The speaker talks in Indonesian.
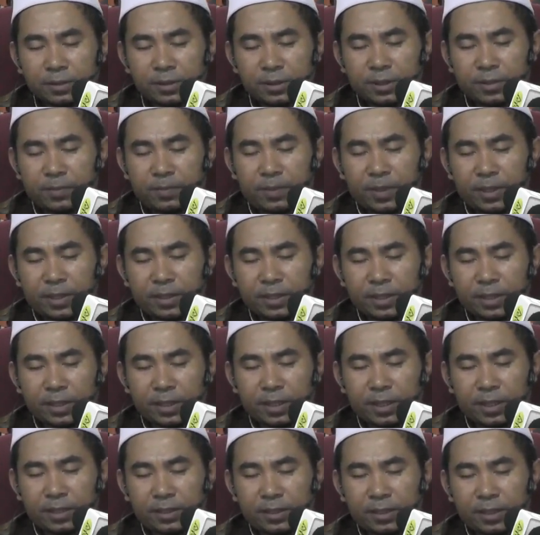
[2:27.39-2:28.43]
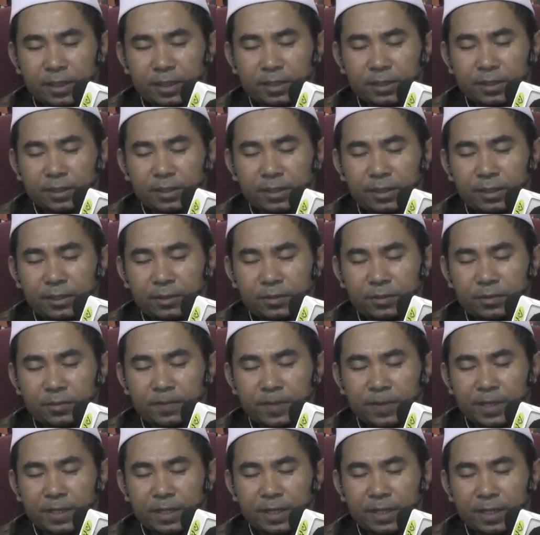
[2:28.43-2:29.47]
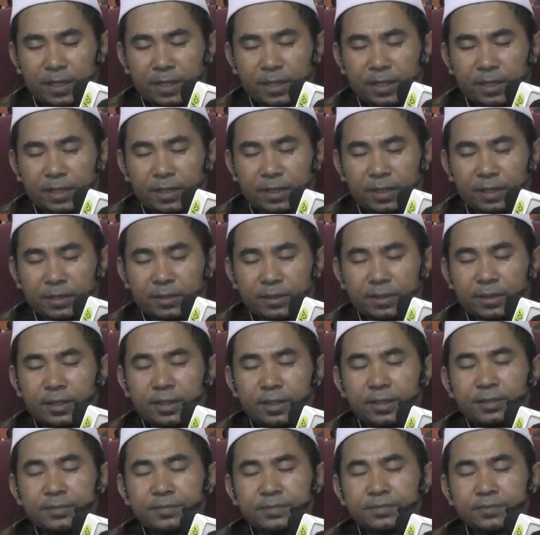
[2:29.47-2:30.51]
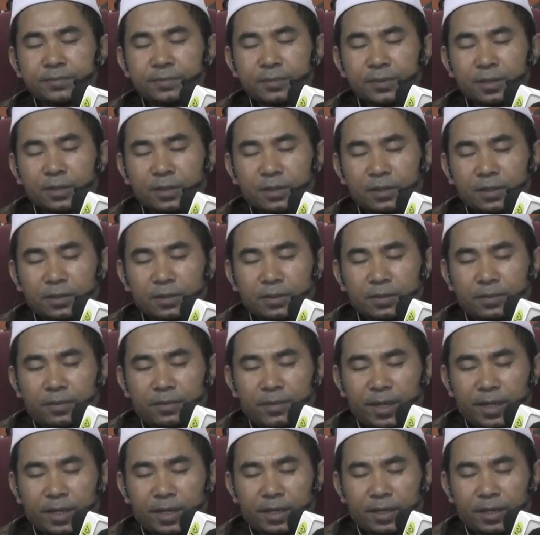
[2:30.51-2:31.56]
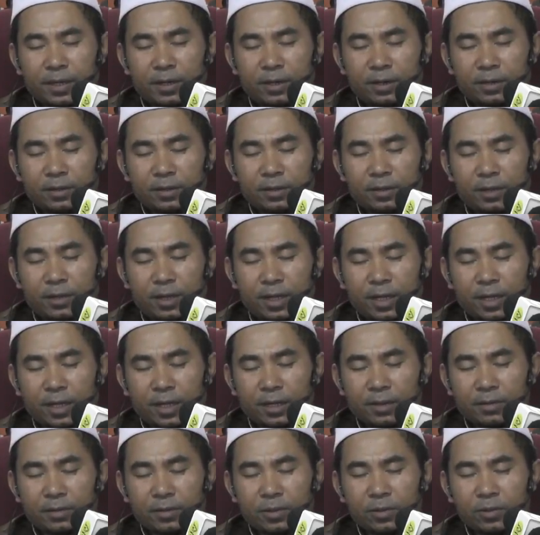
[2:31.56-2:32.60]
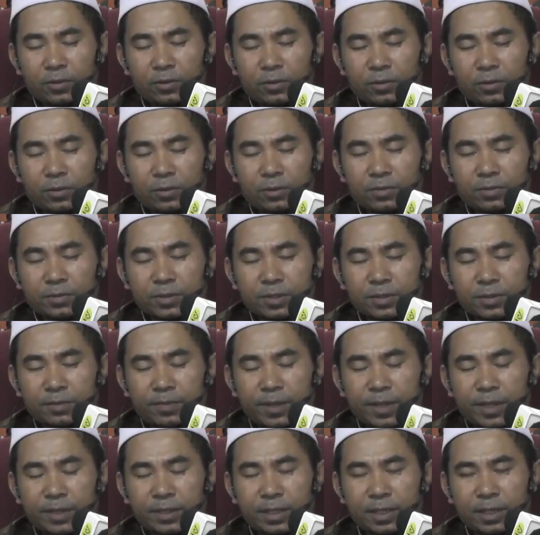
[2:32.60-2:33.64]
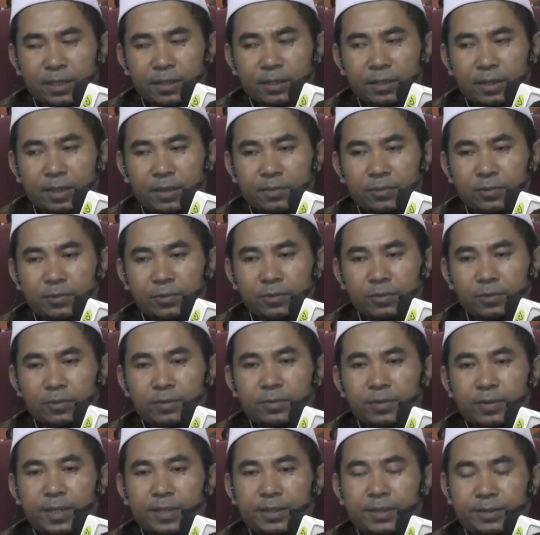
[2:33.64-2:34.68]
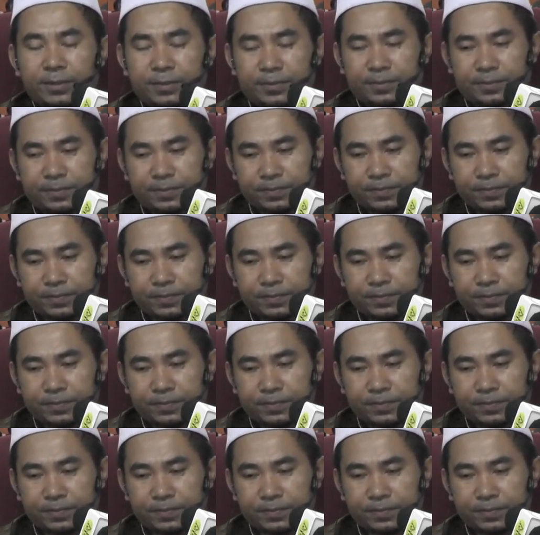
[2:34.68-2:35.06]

dibandingkan dengan kehidupan akhiratnya maka Allah akan menghukum sebanyak enam hukuman